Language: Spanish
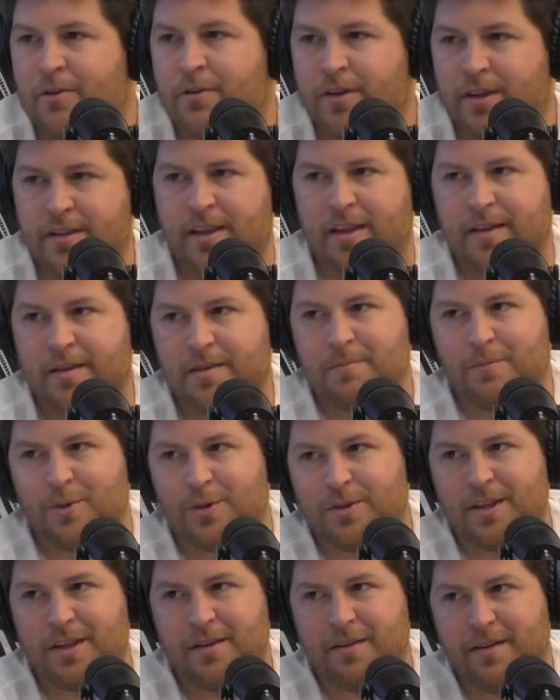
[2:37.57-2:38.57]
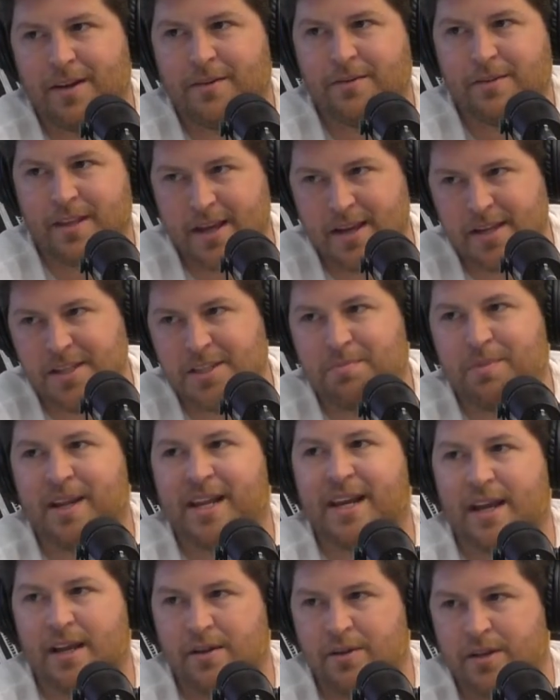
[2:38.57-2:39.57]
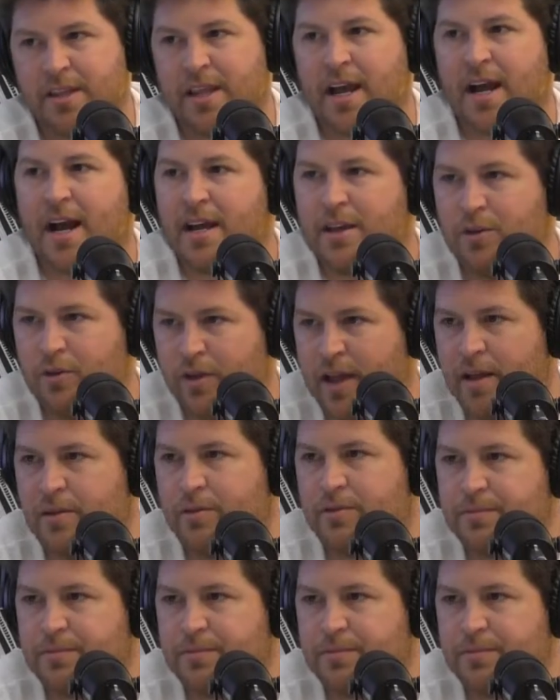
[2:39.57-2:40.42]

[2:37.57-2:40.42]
algo y te motivaron. Ajá, tan que, que, a mí me motivaron